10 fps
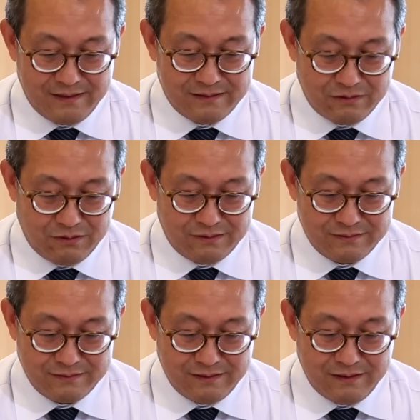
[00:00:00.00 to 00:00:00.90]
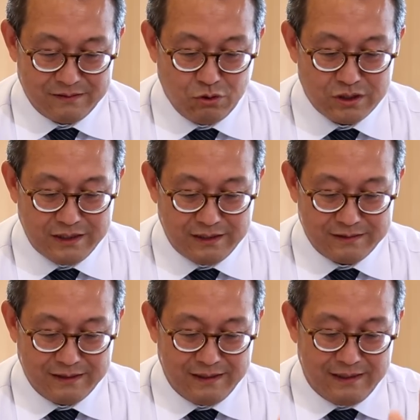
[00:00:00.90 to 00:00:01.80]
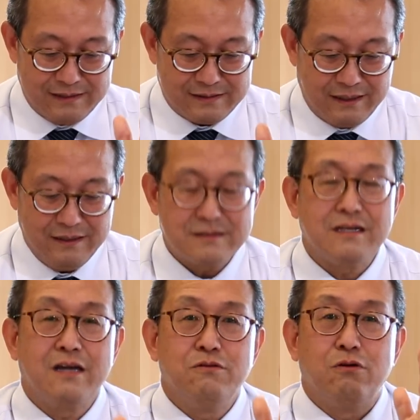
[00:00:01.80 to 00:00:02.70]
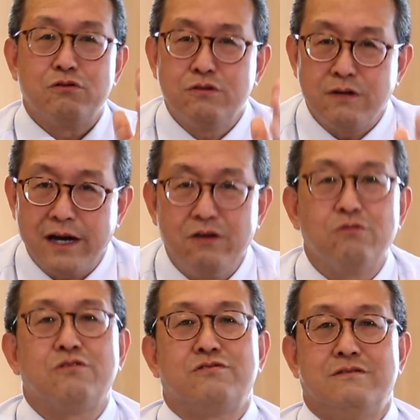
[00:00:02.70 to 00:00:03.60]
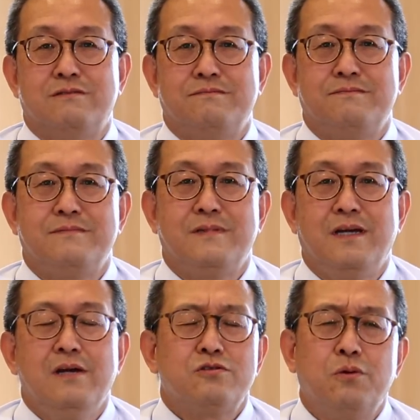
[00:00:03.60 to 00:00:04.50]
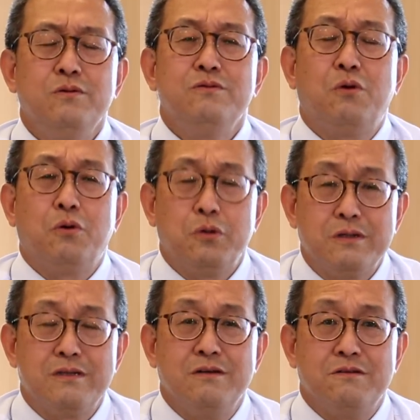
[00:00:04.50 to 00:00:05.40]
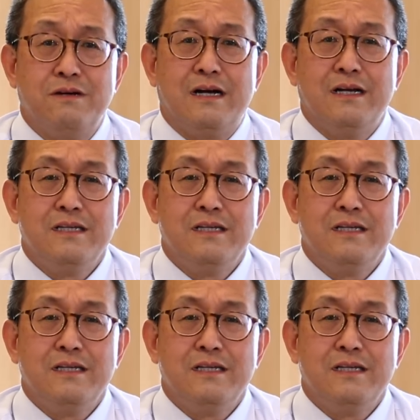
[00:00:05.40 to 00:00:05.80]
そうそして制裁を加えようとするそういう心っていうのは